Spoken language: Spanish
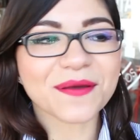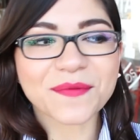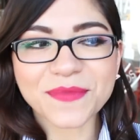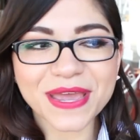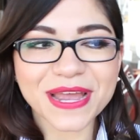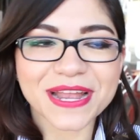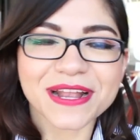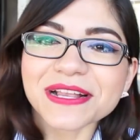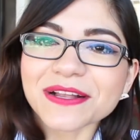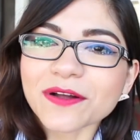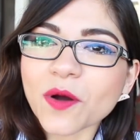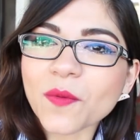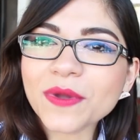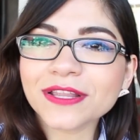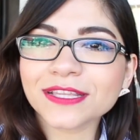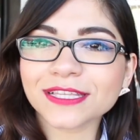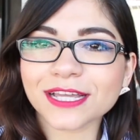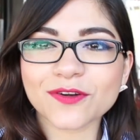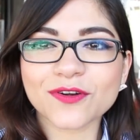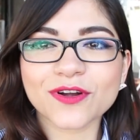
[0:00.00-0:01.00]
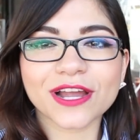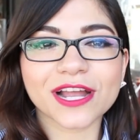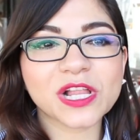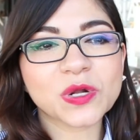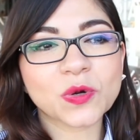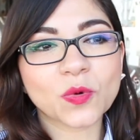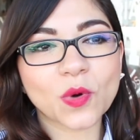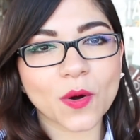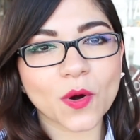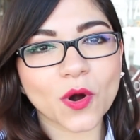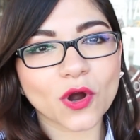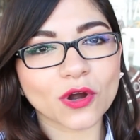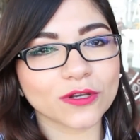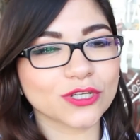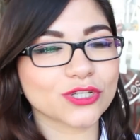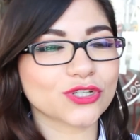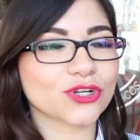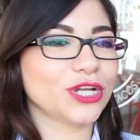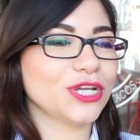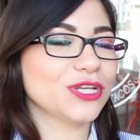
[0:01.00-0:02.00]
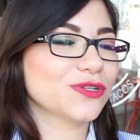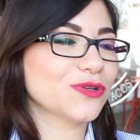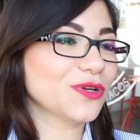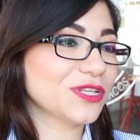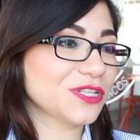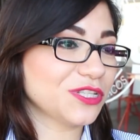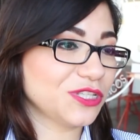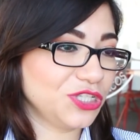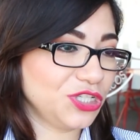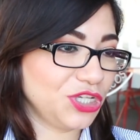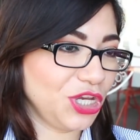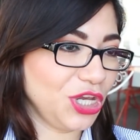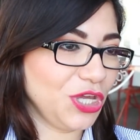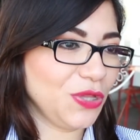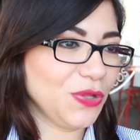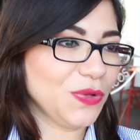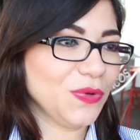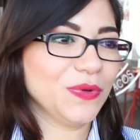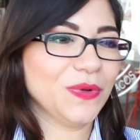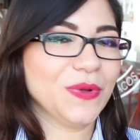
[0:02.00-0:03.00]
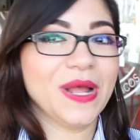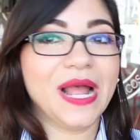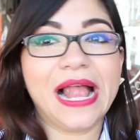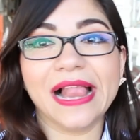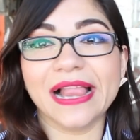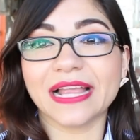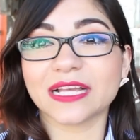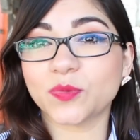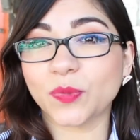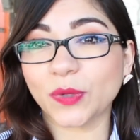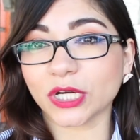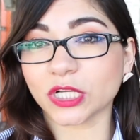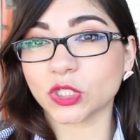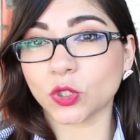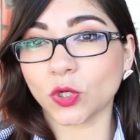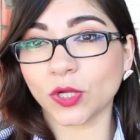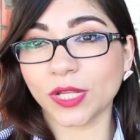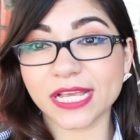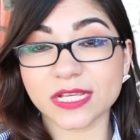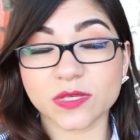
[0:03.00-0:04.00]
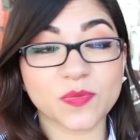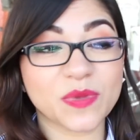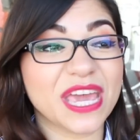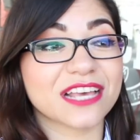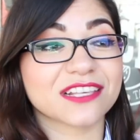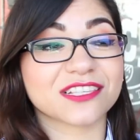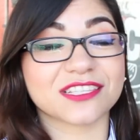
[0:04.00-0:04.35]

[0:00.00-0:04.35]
también comentaron que el huevo con chorizo es chido. Las personas, mi